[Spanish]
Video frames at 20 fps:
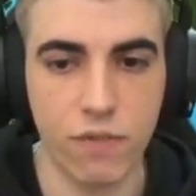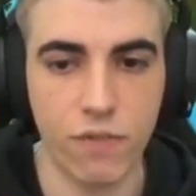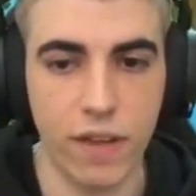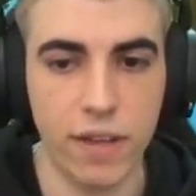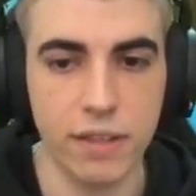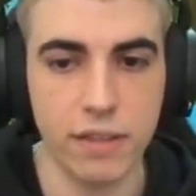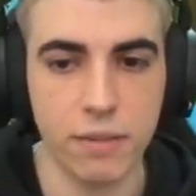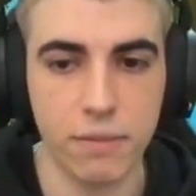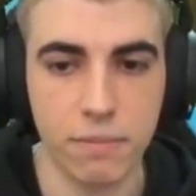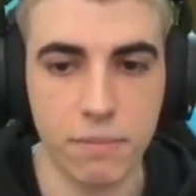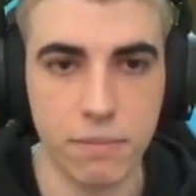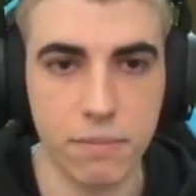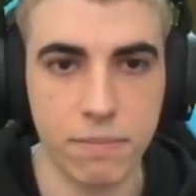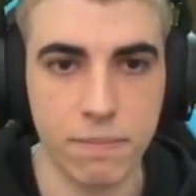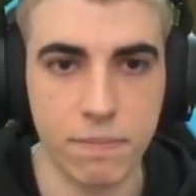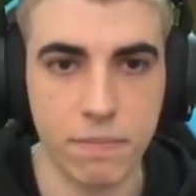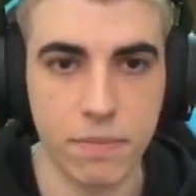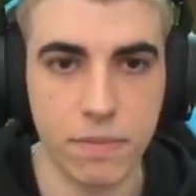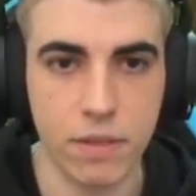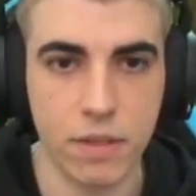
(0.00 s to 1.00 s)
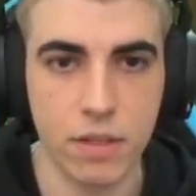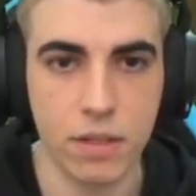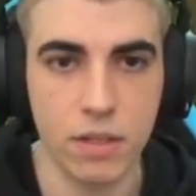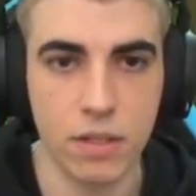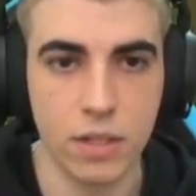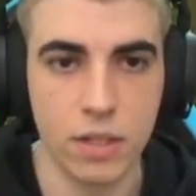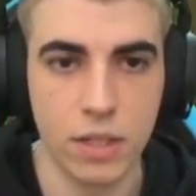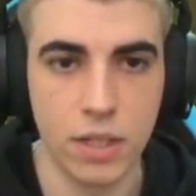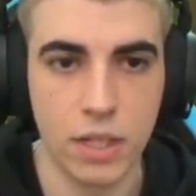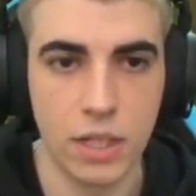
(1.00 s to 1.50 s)
Fate.
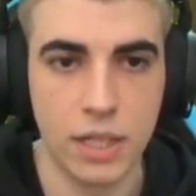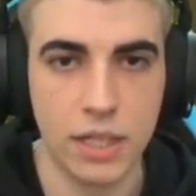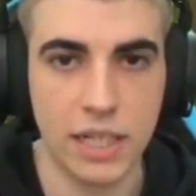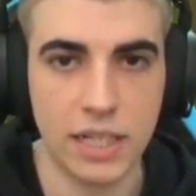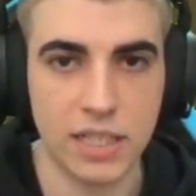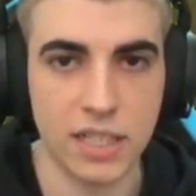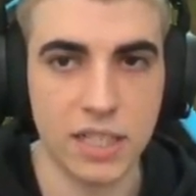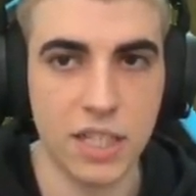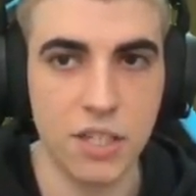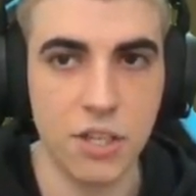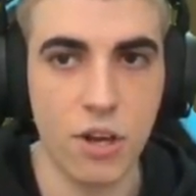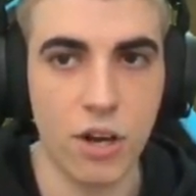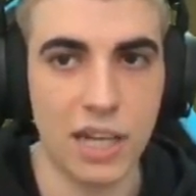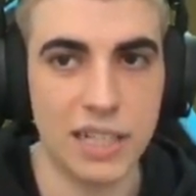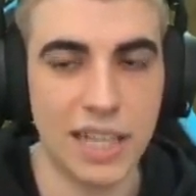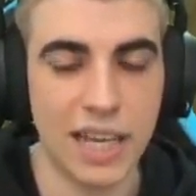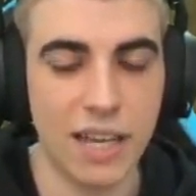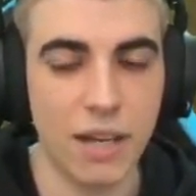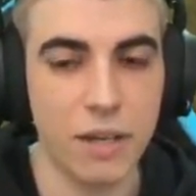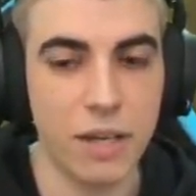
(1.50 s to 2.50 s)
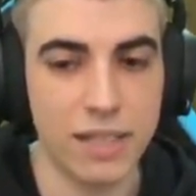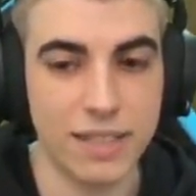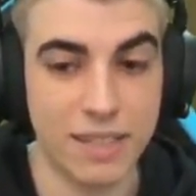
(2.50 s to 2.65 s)
Y a este señor le tengo... Eh,